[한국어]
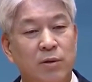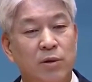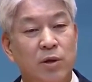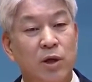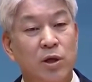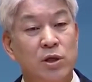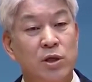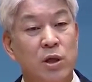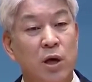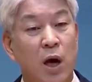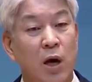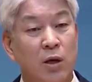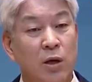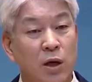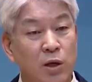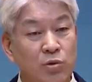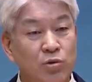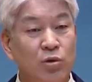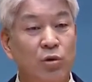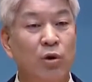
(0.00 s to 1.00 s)
덩치가
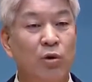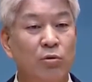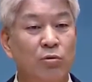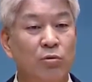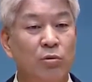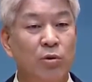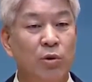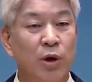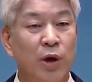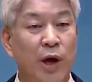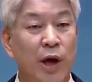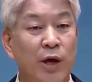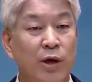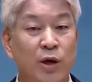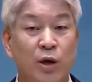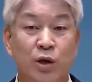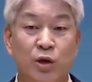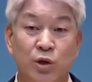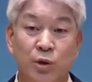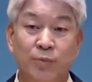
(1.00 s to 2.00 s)
클수록
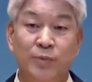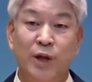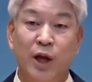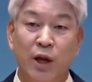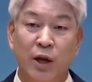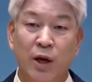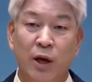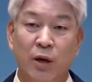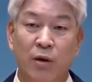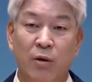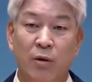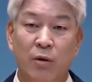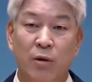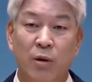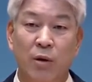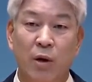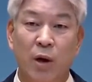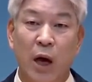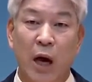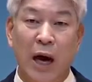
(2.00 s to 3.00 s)
해결이 쉽다니까요.
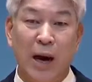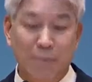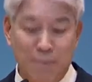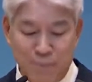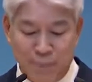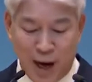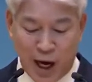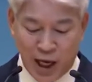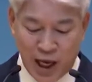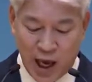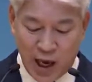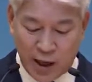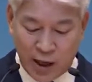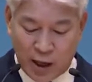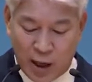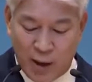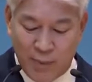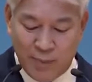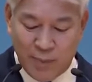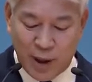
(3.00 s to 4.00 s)
한 방에
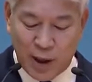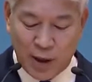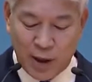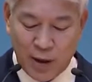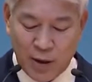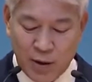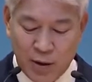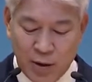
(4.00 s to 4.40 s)
해결, 한 방에.